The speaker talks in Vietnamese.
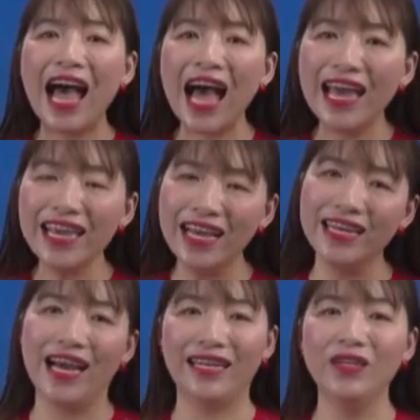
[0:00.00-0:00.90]
Hai
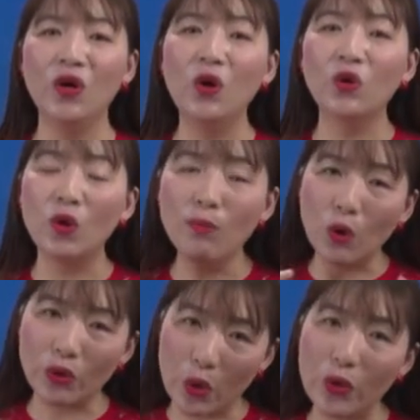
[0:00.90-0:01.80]
hình ảnh của
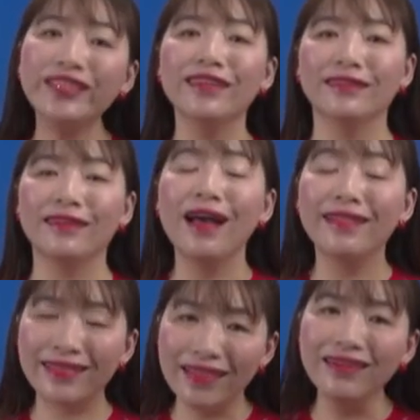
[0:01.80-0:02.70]
một đối tượng
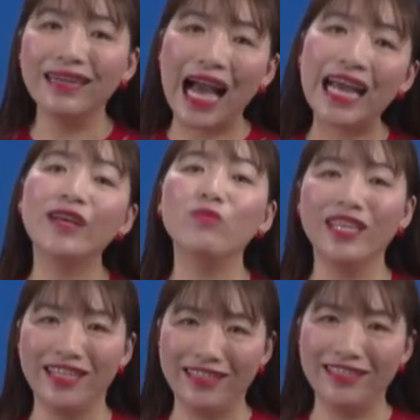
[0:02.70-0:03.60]
từ hai góc
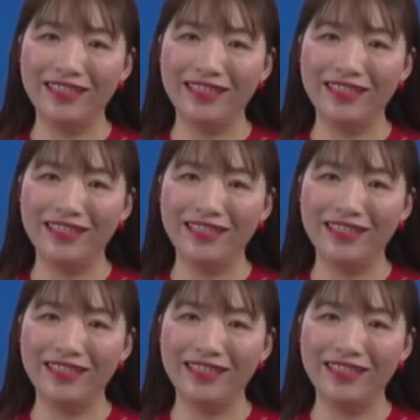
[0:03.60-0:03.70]
nhìn.